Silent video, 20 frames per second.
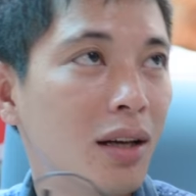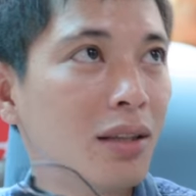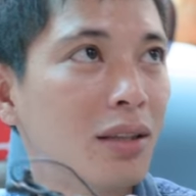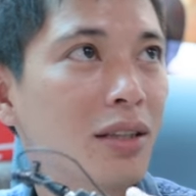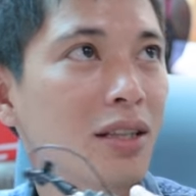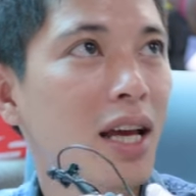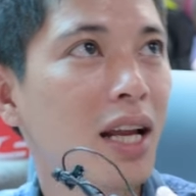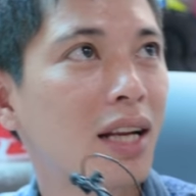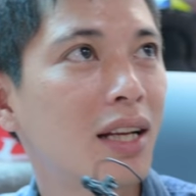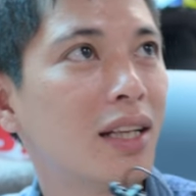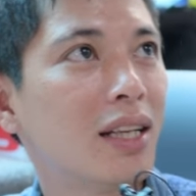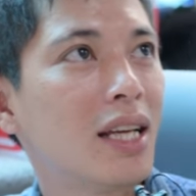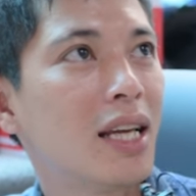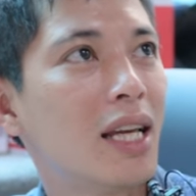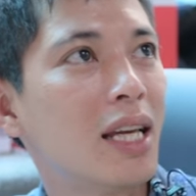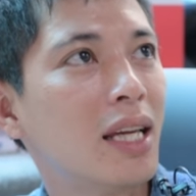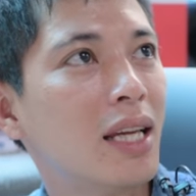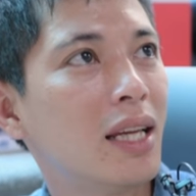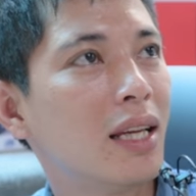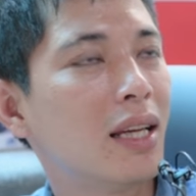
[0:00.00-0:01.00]
thứ nhất
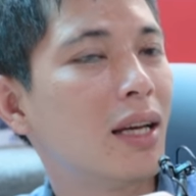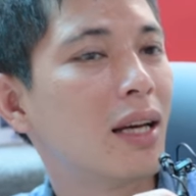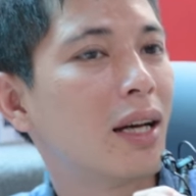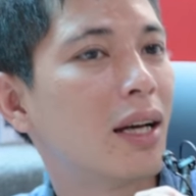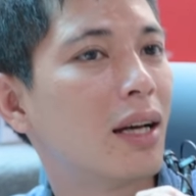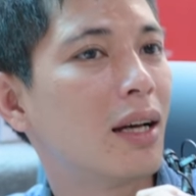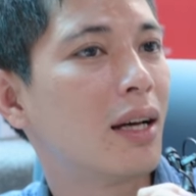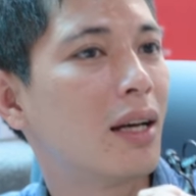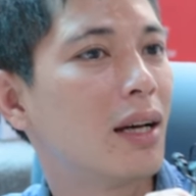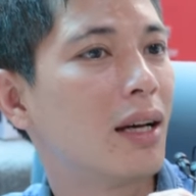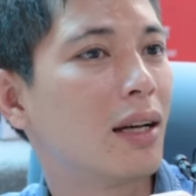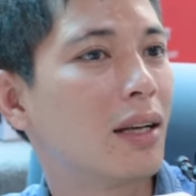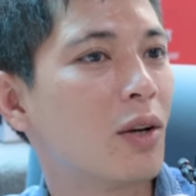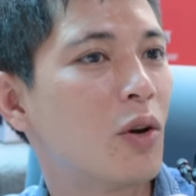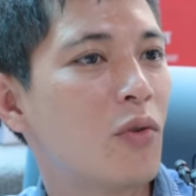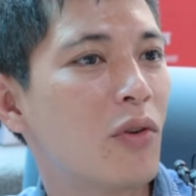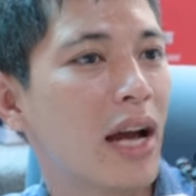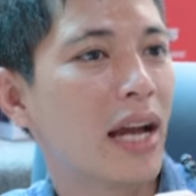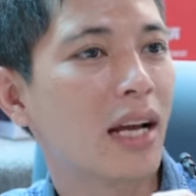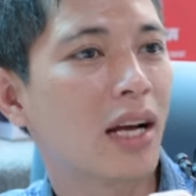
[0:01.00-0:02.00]
thì à,
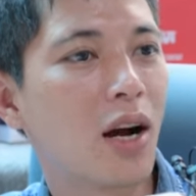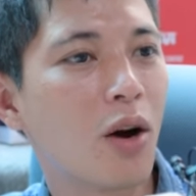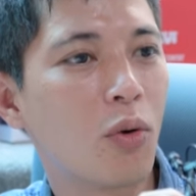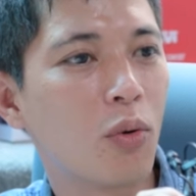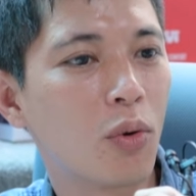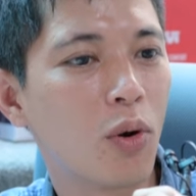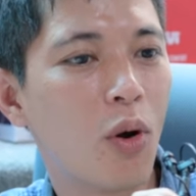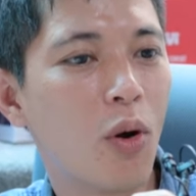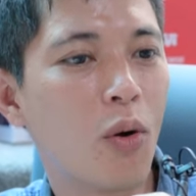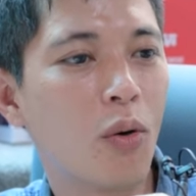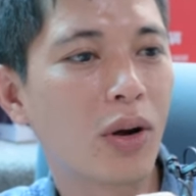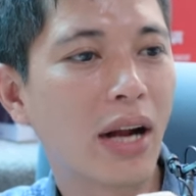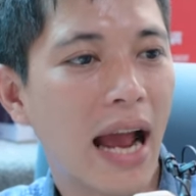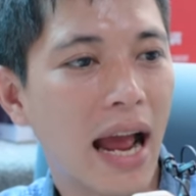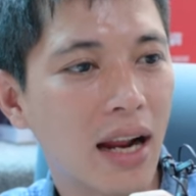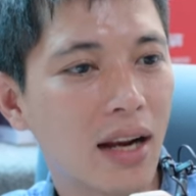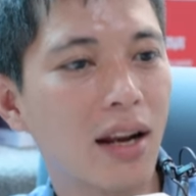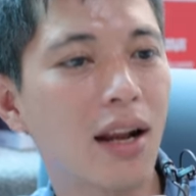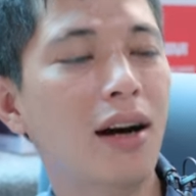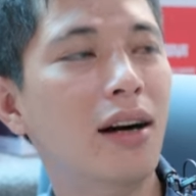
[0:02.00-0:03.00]
đối với anh khẩu độ
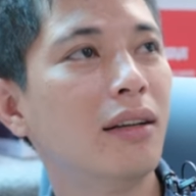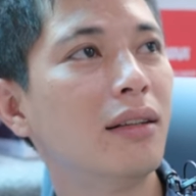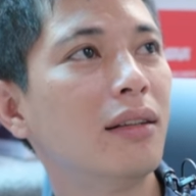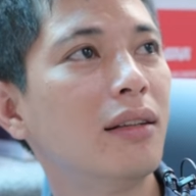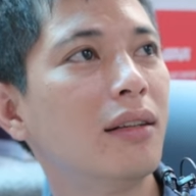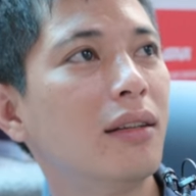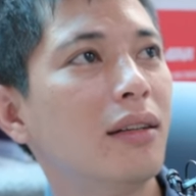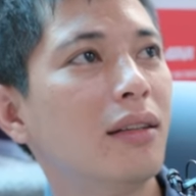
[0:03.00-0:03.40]
càng lớn